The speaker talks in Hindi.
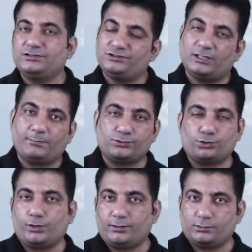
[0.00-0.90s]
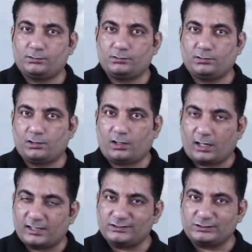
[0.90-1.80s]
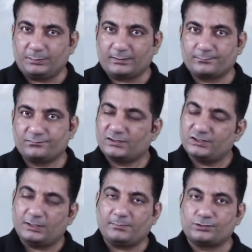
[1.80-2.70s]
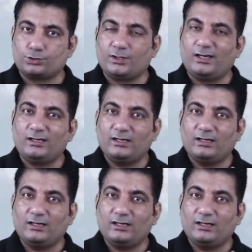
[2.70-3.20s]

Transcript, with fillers: जिन बच्चों ने अगस्त में जिन बच्चों ने